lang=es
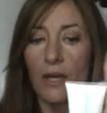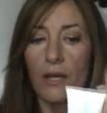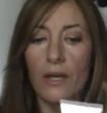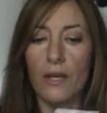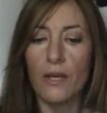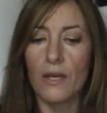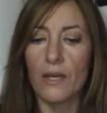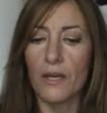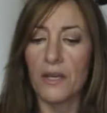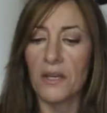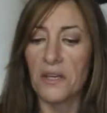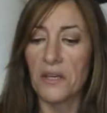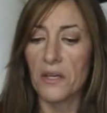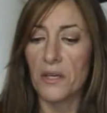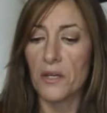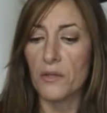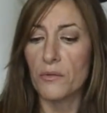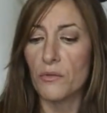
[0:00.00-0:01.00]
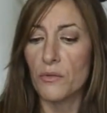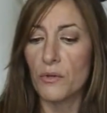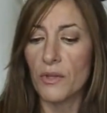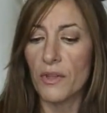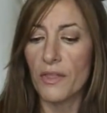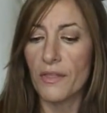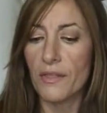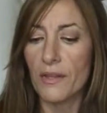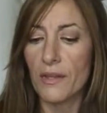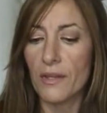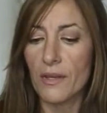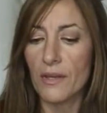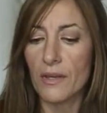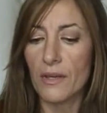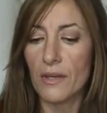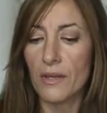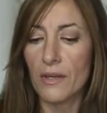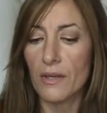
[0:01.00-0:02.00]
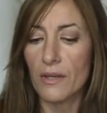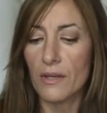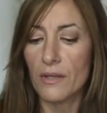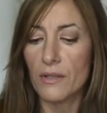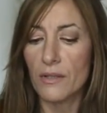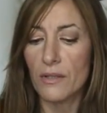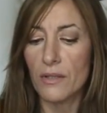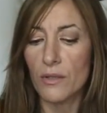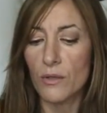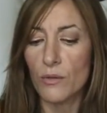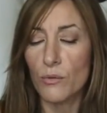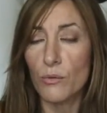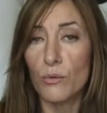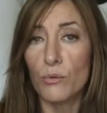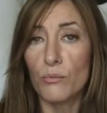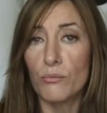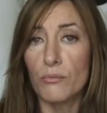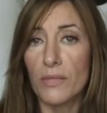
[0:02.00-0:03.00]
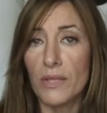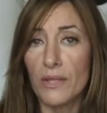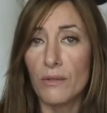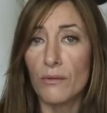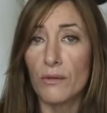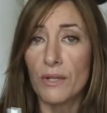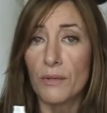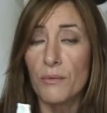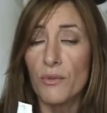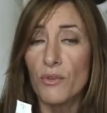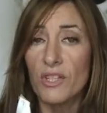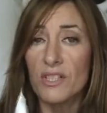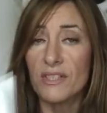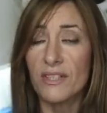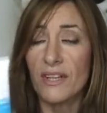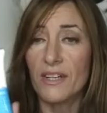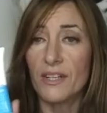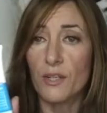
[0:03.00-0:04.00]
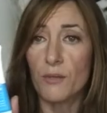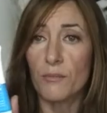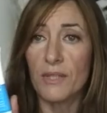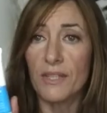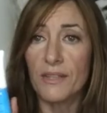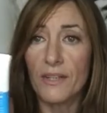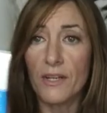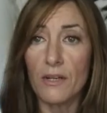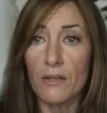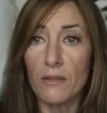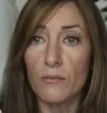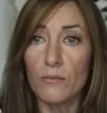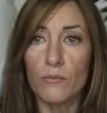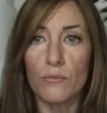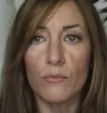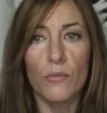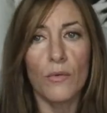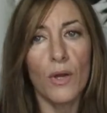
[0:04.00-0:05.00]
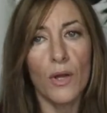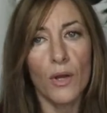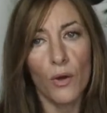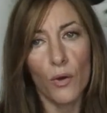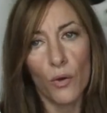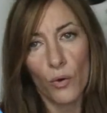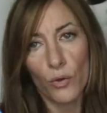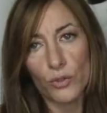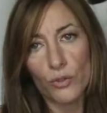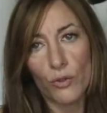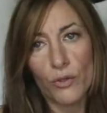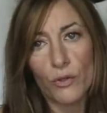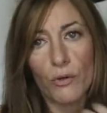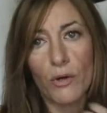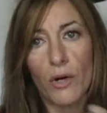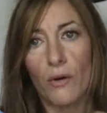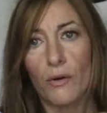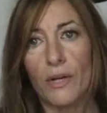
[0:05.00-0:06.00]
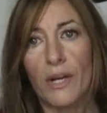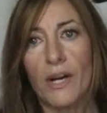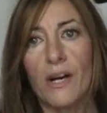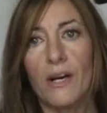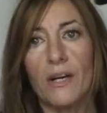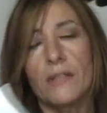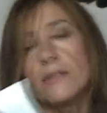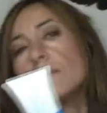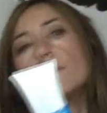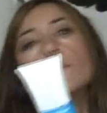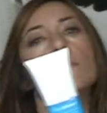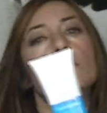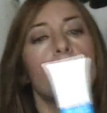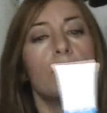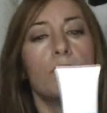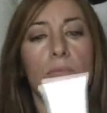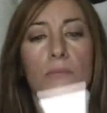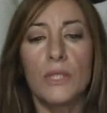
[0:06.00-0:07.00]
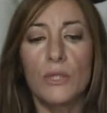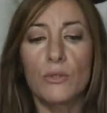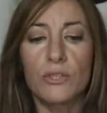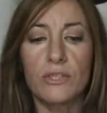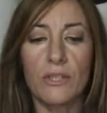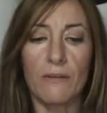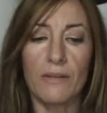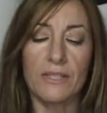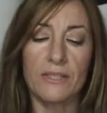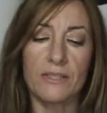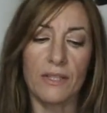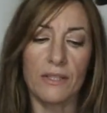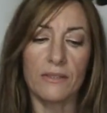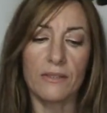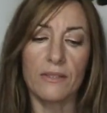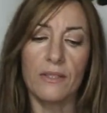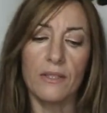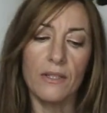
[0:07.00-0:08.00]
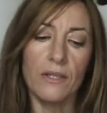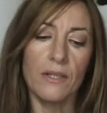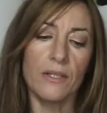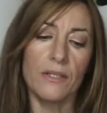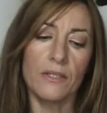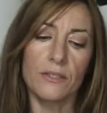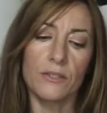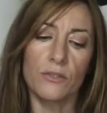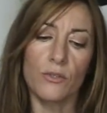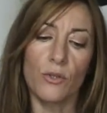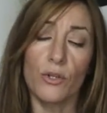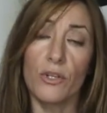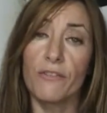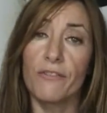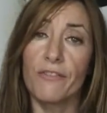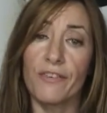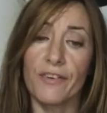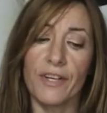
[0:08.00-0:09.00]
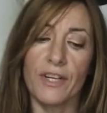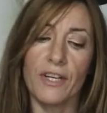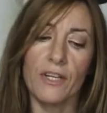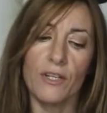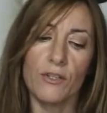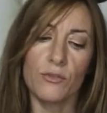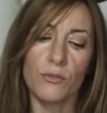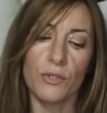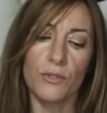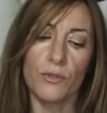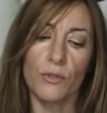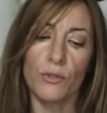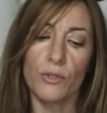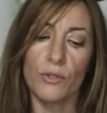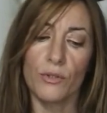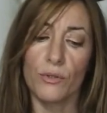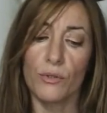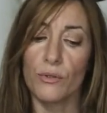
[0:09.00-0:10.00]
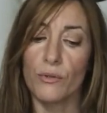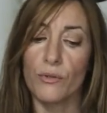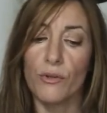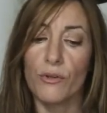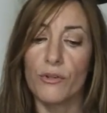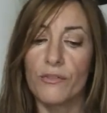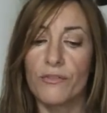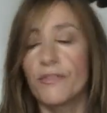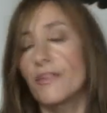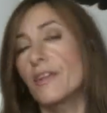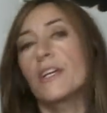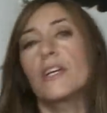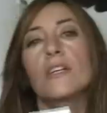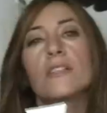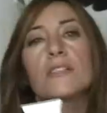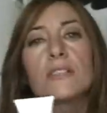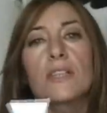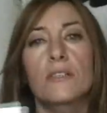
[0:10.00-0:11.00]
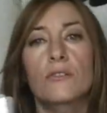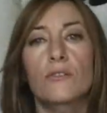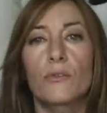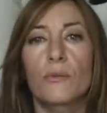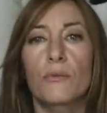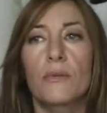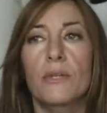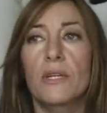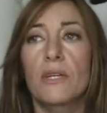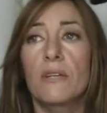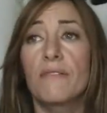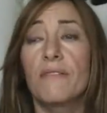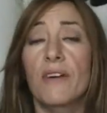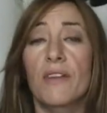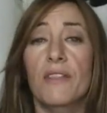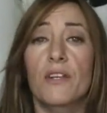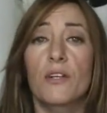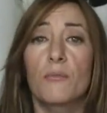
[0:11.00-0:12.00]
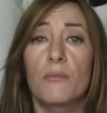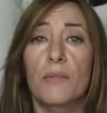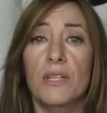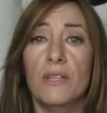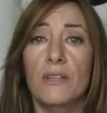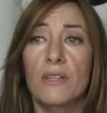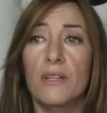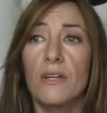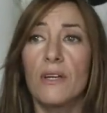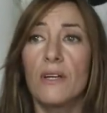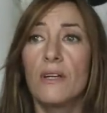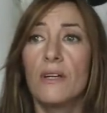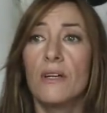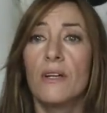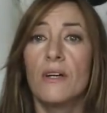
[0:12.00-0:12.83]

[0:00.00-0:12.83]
Eh, no hice ningún vídeo review de esta cremita, os lo digo ahora, me gusta bastante, es oil free, sobre todo oil free, se absorbe fácilmente